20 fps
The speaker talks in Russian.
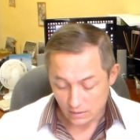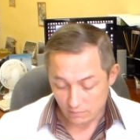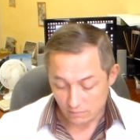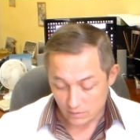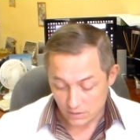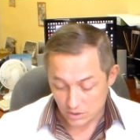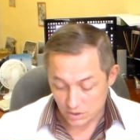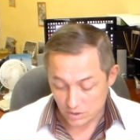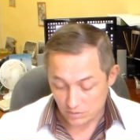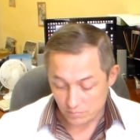
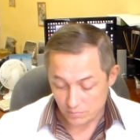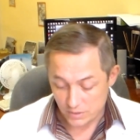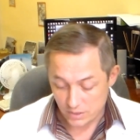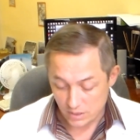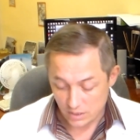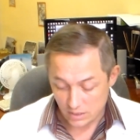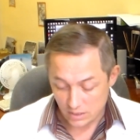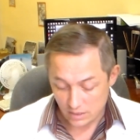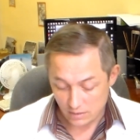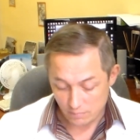Ваше
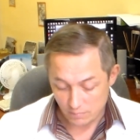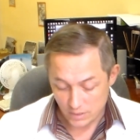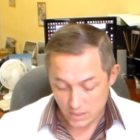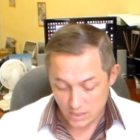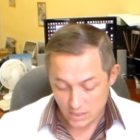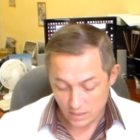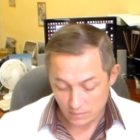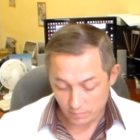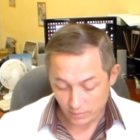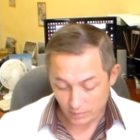мнение,
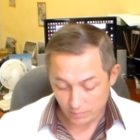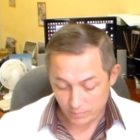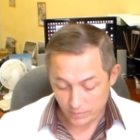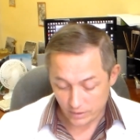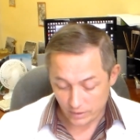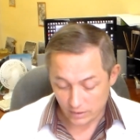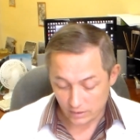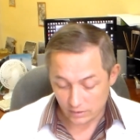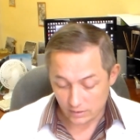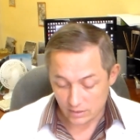менять
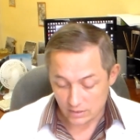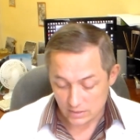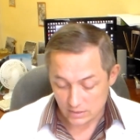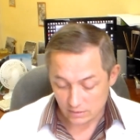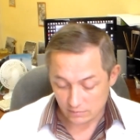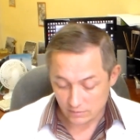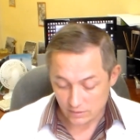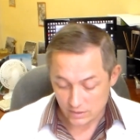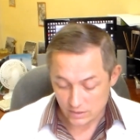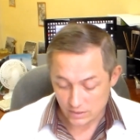препарат или
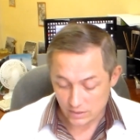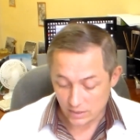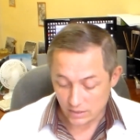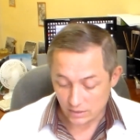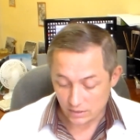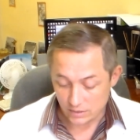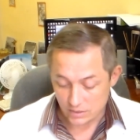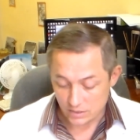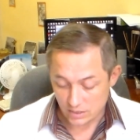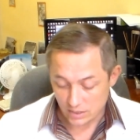оставаться на
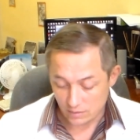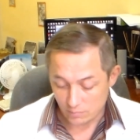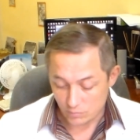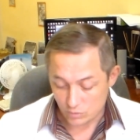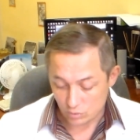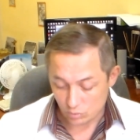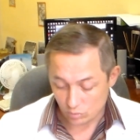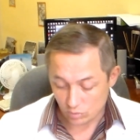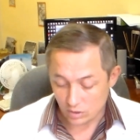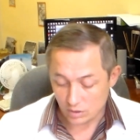этой схеме,
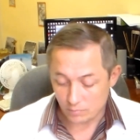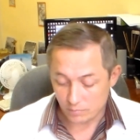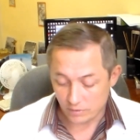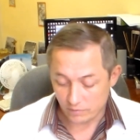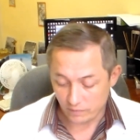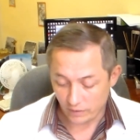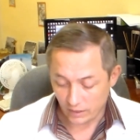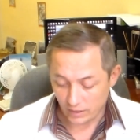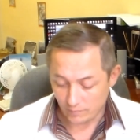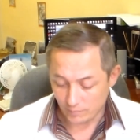сколько по
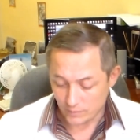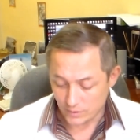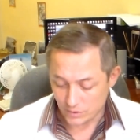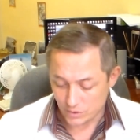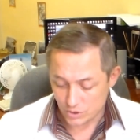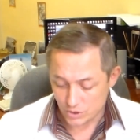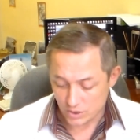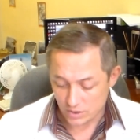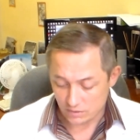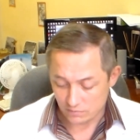времени?
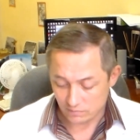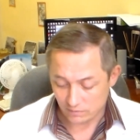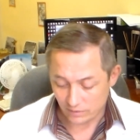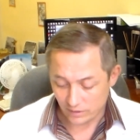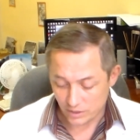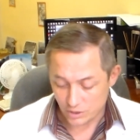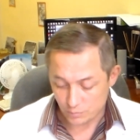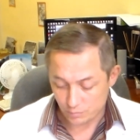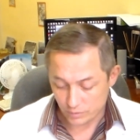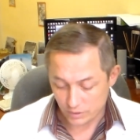Сейчас
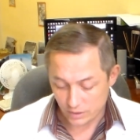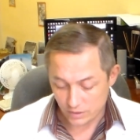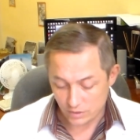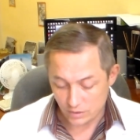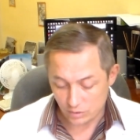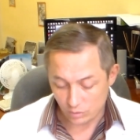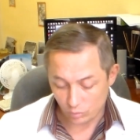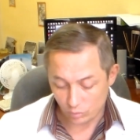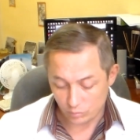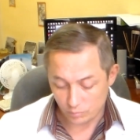врач
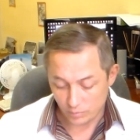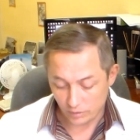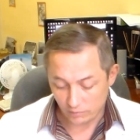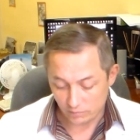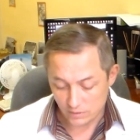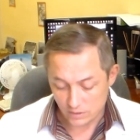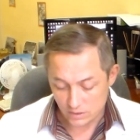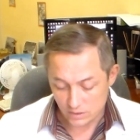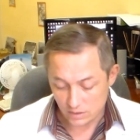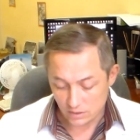планирует
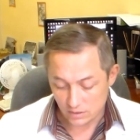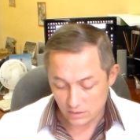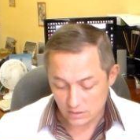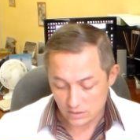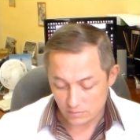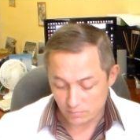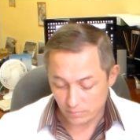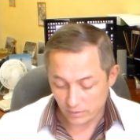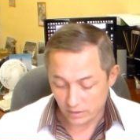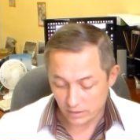перевести на
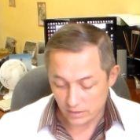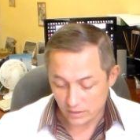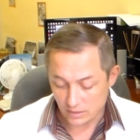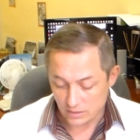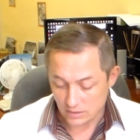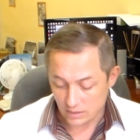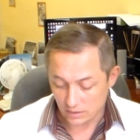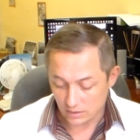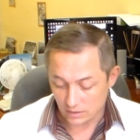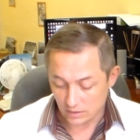
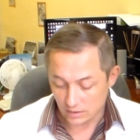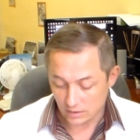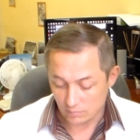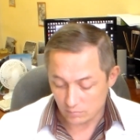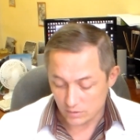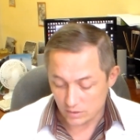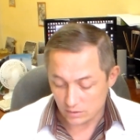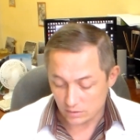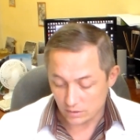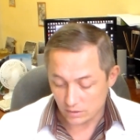Ципралекс одна
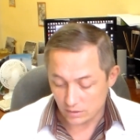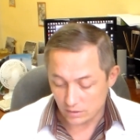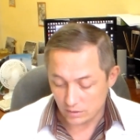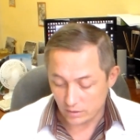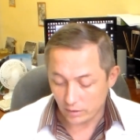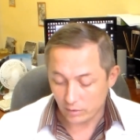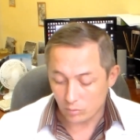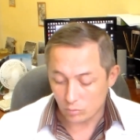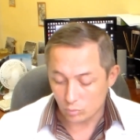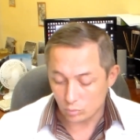таблетка или
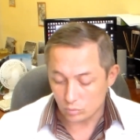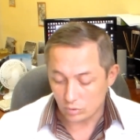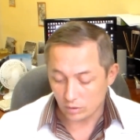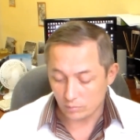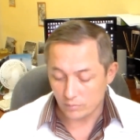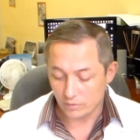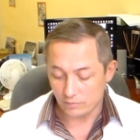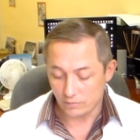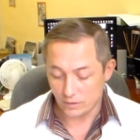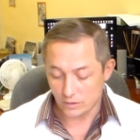лирик
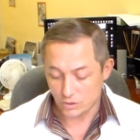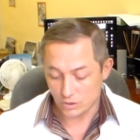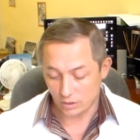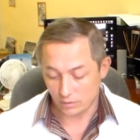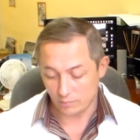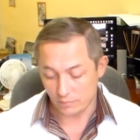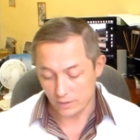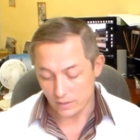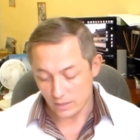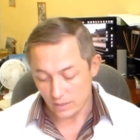утром и
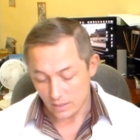вечером.